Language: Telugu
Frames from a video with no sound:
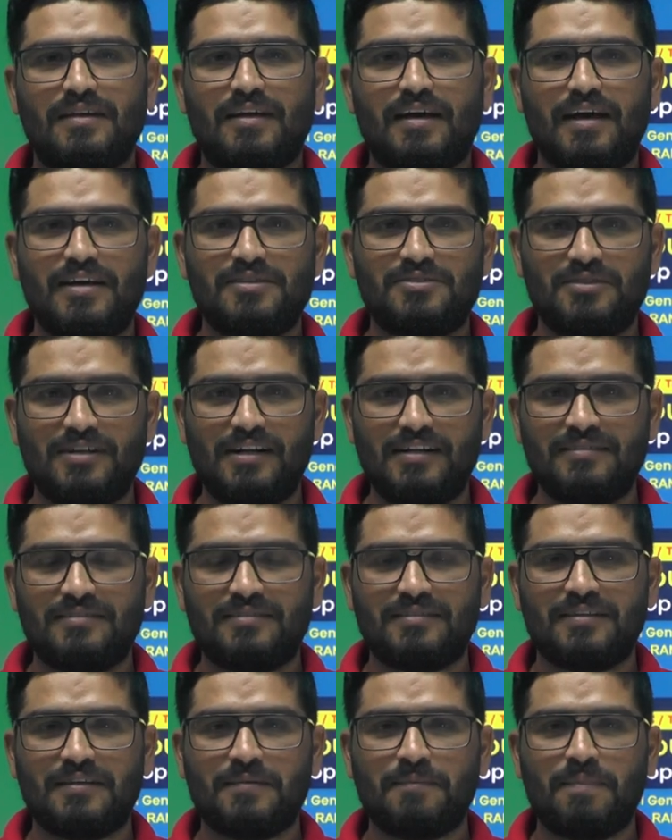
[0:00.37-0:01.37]
హాయ్
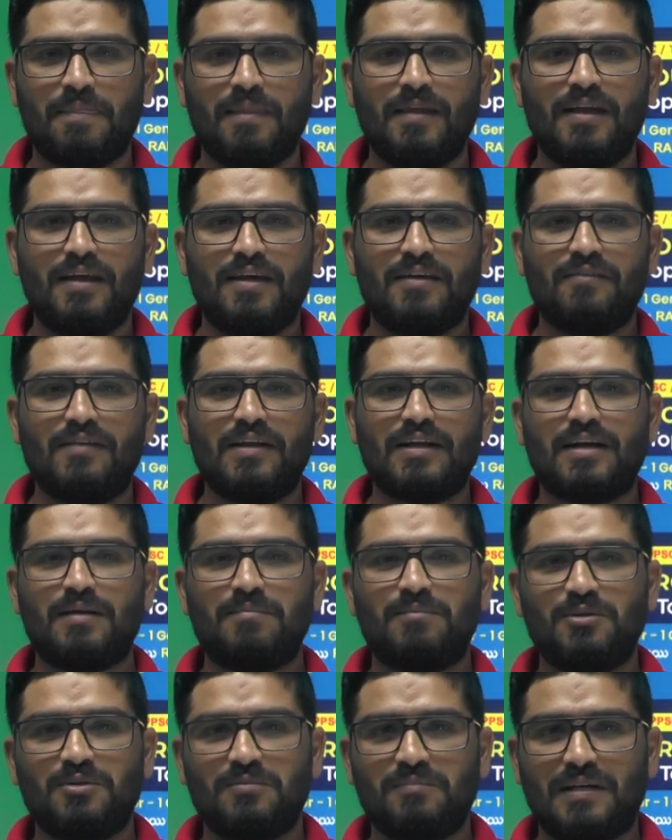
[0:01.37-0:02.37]
స్టూడెంట్స్
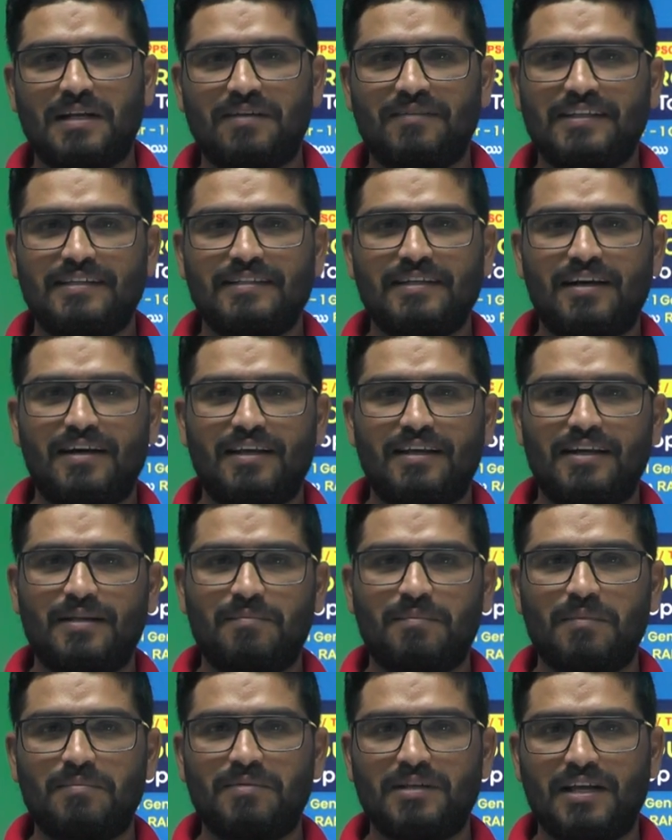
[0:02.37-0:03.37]
వెల్కమ్ టు మన విద్య
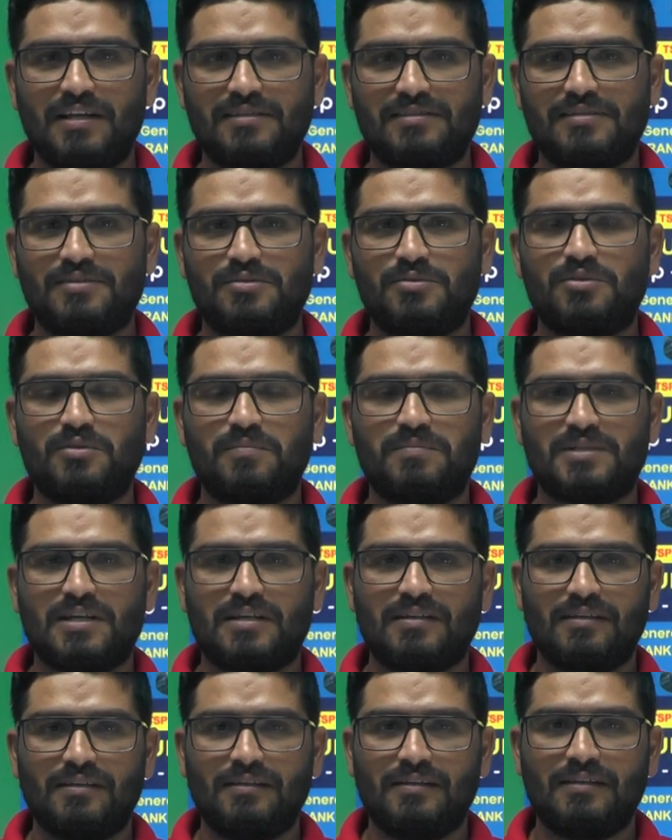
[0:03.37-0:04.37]
అల్లాడి పబ్లికేషన్స్ యూట్యూబ్
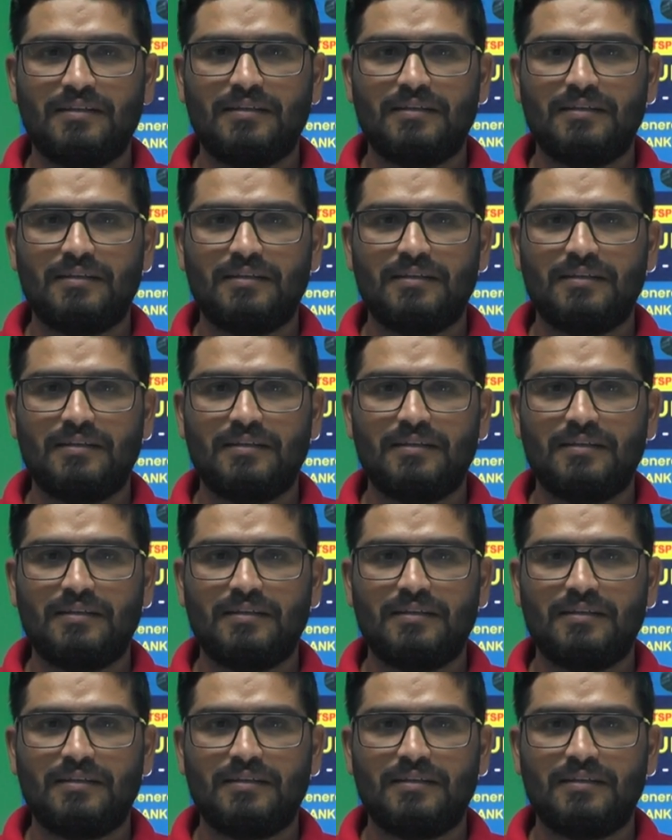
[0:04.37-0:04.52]
ఛానల్